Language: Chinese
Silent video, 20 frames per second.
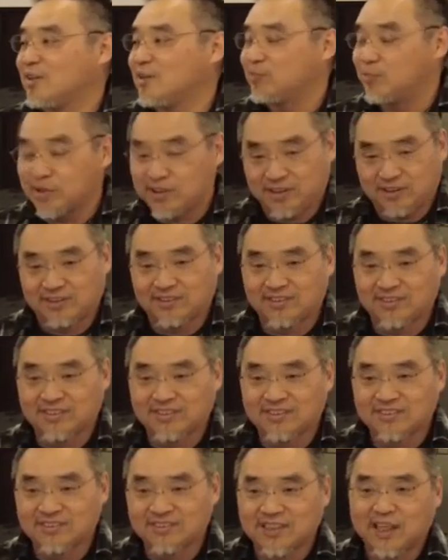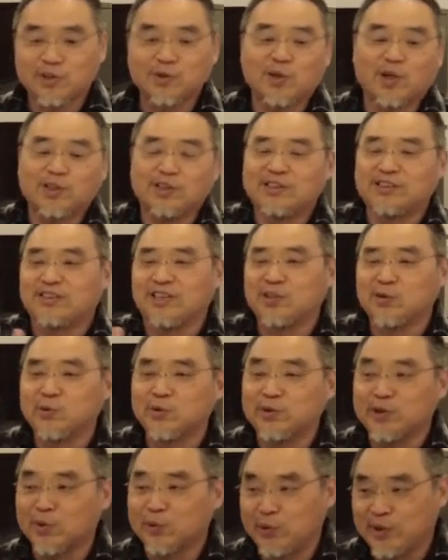不行，他就要定出一
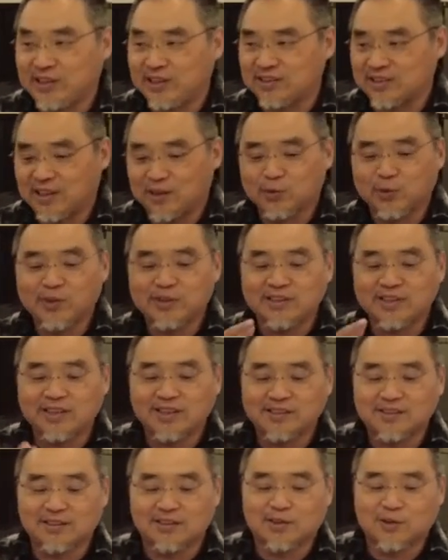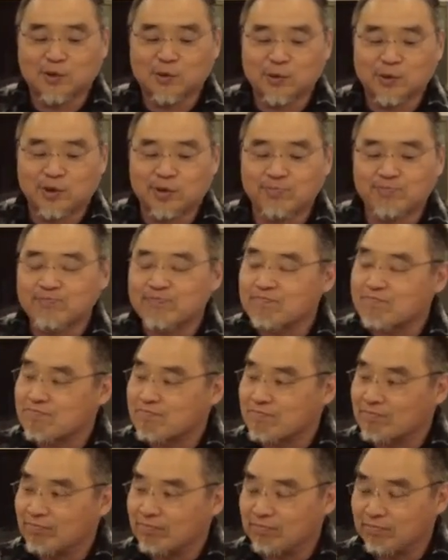些规定来。所以这个事情就是说，
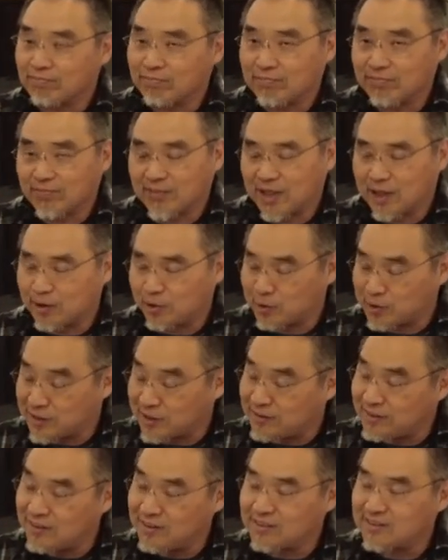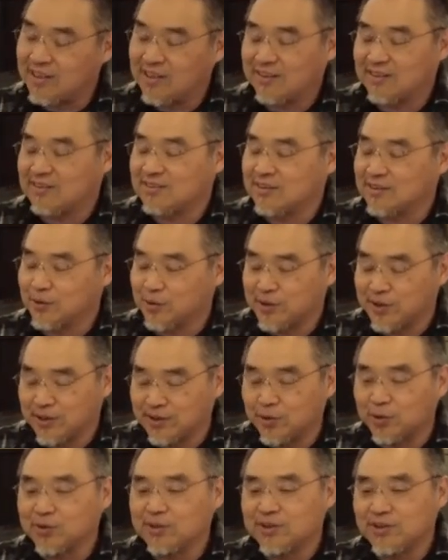我在地上有
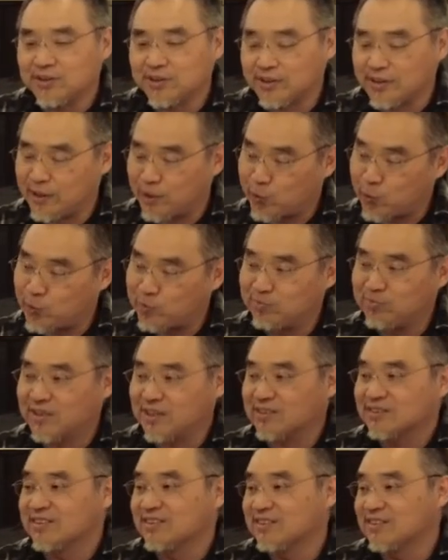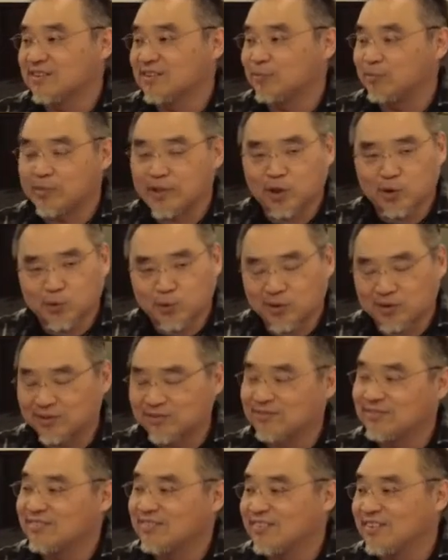些东西是可以捆绑不要做；
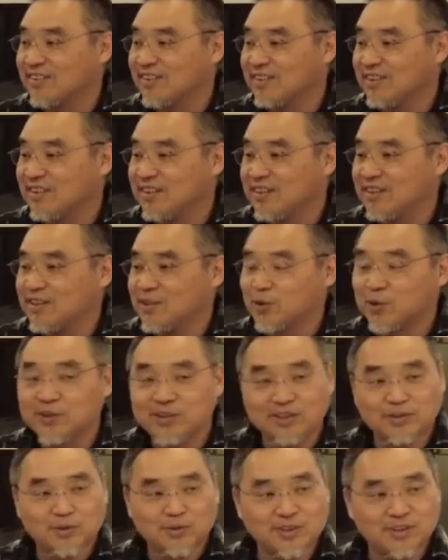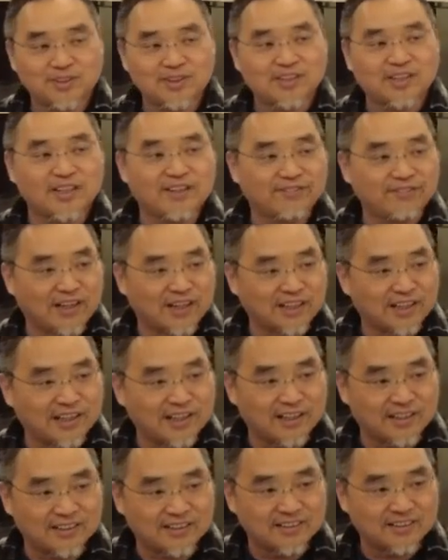有些东西是可以放
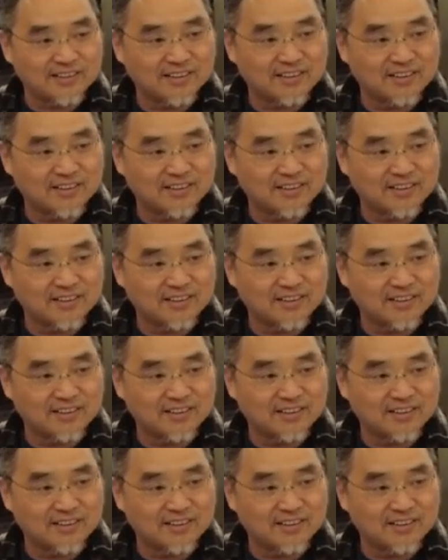开来的，